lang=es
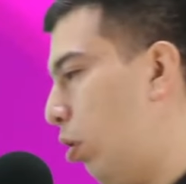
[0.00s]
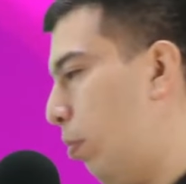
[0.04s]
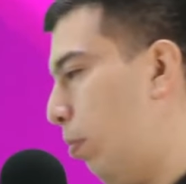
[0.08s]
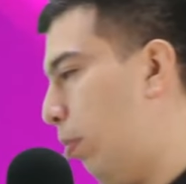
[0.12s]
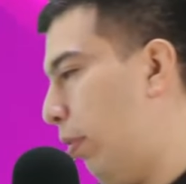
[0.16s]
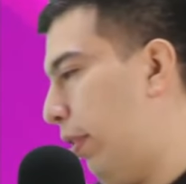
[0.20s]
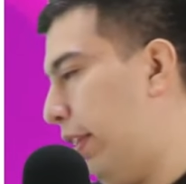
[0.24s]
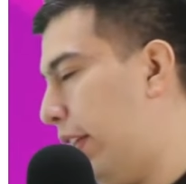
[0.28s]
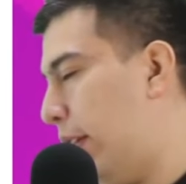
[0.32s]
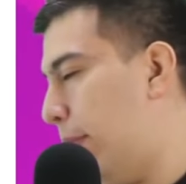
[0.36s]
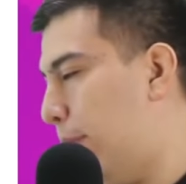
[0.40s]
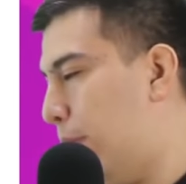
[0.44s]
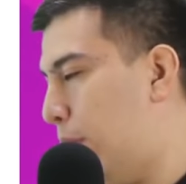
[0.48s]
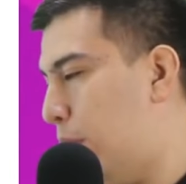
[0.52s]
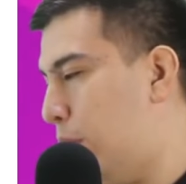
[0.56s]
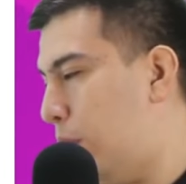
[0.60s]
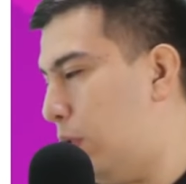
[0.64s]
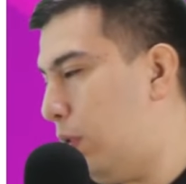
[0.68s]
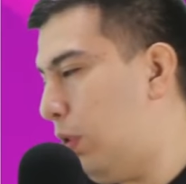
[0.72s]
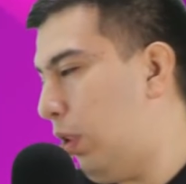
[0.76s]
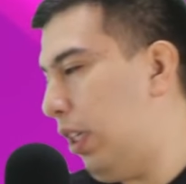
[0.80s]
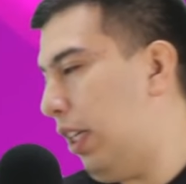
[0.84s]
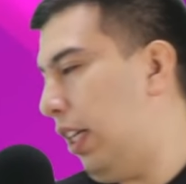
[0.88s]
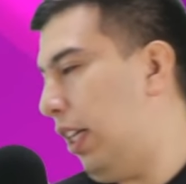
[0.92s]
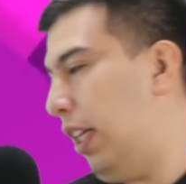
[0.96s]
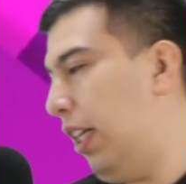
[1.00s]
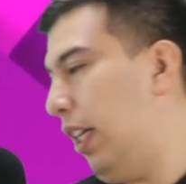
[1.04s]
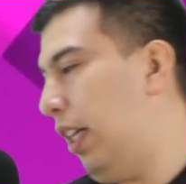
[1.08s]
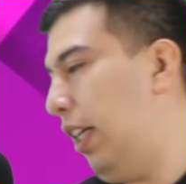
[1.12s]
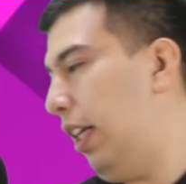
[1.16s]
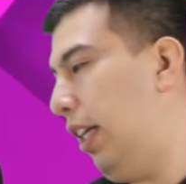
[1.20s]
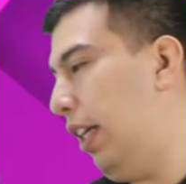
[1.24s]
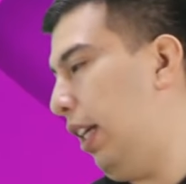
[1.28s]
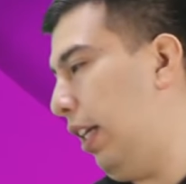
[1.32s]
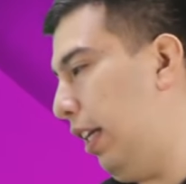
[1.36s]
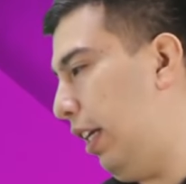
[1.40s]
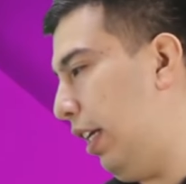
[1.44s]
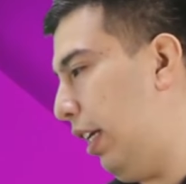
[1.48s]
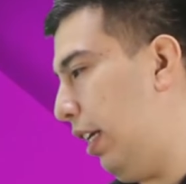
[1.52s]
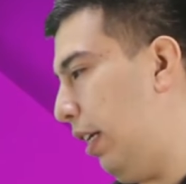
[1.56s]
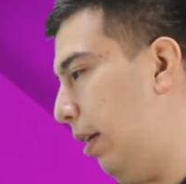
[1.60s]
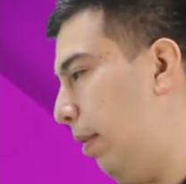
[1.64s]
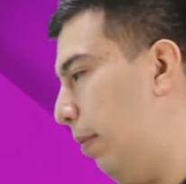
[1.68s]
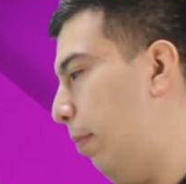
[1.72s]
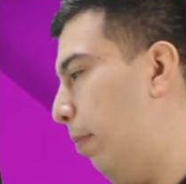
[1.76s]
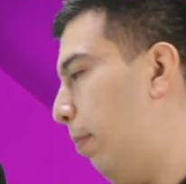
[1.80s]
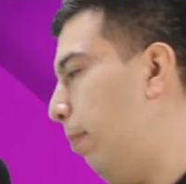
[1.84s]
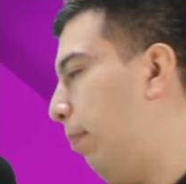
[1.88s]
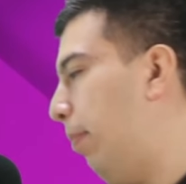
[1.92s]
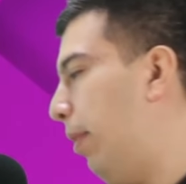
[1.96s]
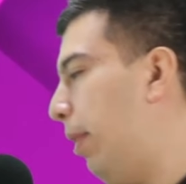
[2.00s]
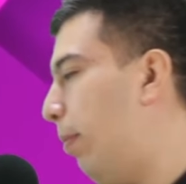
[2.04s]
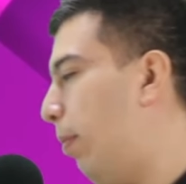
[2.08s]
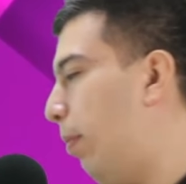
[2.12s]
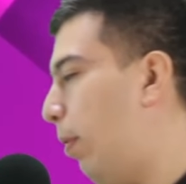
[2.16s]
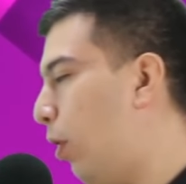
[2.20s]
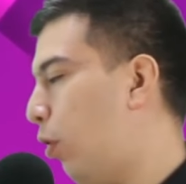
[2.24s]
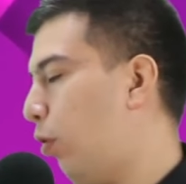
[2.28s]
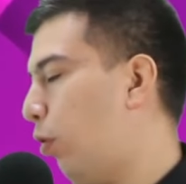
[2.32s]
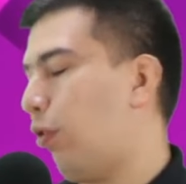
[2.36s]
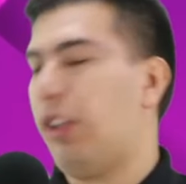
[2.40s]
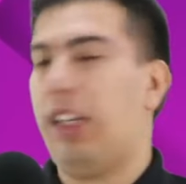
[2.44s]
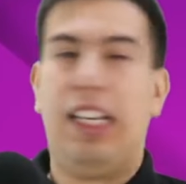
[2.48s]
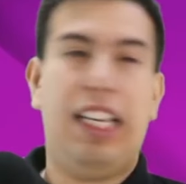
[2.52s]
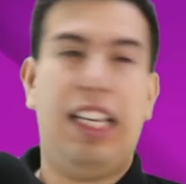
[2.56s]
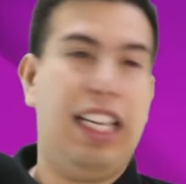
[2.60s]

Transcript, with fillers: Por ejemplo, eh, biblios,